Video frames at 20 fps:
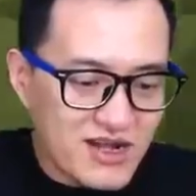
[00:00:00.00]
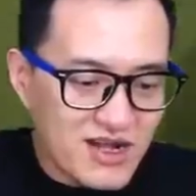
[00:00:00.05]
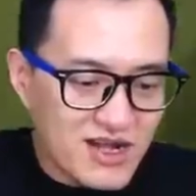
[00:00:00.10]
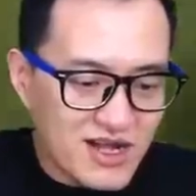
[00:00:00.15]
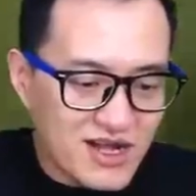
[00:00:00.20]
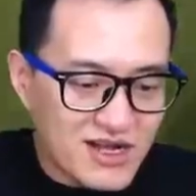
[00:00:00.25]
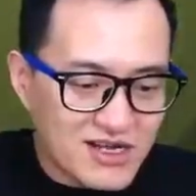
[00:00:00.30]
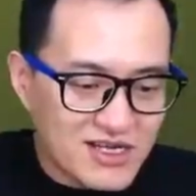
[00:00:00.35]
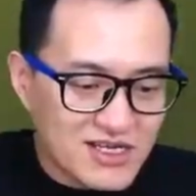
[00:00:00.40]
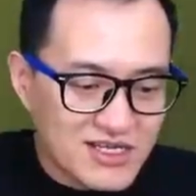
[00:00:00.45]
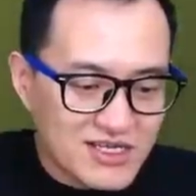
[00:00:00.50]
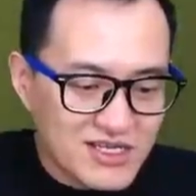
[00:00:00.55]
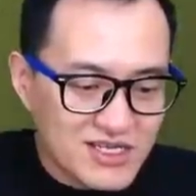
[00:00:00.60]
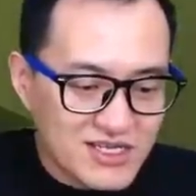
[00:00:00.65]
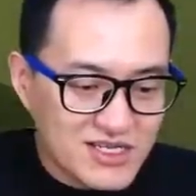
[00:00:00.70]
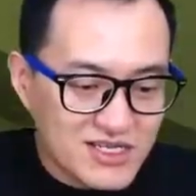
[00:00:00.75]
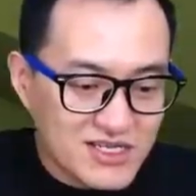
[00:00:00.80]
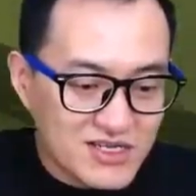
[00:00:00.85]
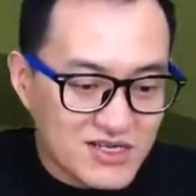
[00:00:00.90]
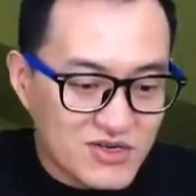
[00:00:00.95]
啊！
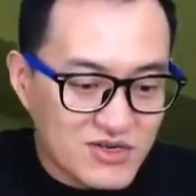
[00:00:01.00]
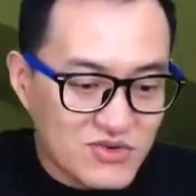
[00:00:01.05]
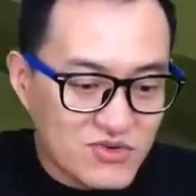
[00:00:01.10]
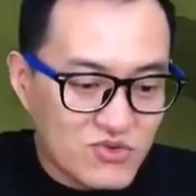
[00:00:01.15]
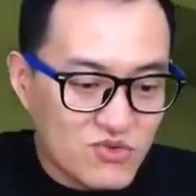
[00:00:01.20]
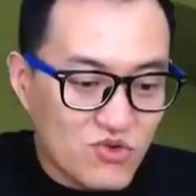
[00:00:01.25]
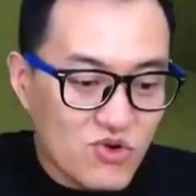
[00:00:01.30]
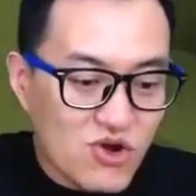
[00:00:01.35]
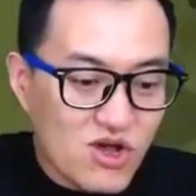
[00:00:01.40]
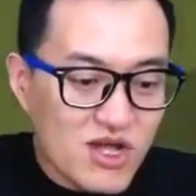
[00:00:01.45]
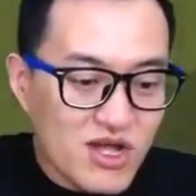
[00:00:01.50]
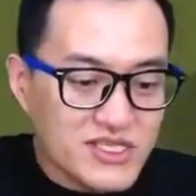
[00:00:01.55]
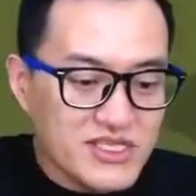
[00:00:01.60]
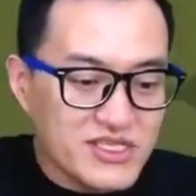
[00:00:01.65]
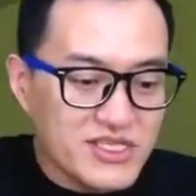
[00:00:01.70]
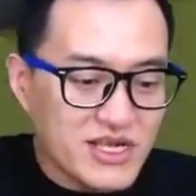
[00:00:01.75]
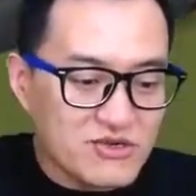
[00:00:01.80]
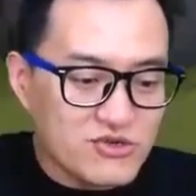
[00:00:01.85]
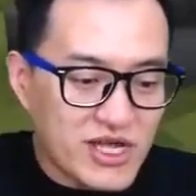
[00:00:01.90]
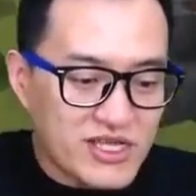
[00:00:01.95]
哇，一
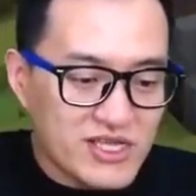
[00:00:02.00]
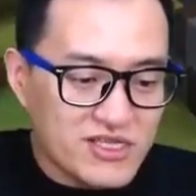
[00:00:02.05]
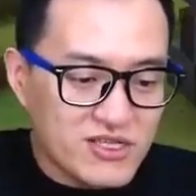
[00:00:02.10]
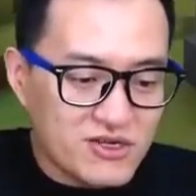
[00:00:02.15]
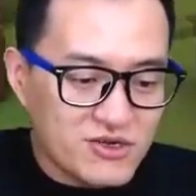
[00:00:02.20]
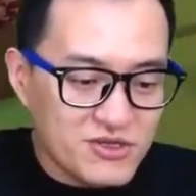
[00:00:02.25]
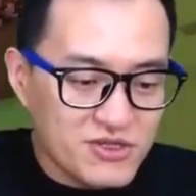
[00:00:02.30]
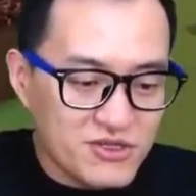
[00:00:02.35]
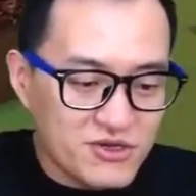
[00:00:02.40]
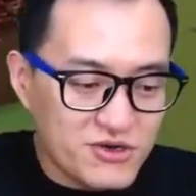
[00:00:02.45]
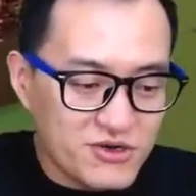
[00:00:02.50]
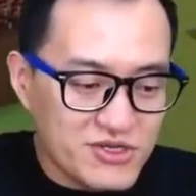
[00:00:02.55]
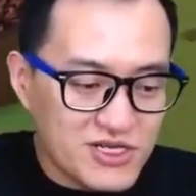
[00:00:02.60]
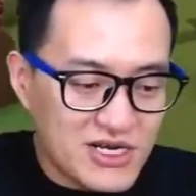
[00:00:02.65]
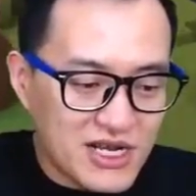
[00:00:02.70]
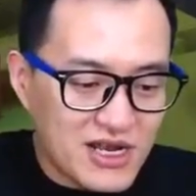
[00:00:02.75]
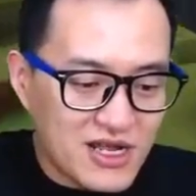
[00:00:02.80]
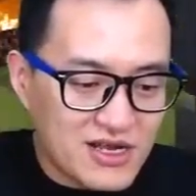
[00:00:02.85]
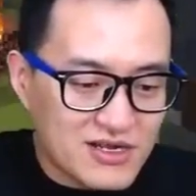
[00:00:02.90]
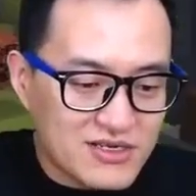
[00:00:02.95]
大串一个，妖异
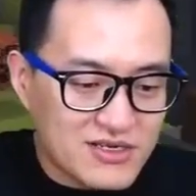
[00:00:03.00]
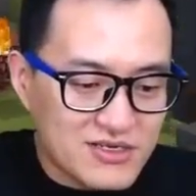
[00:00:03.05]
来了。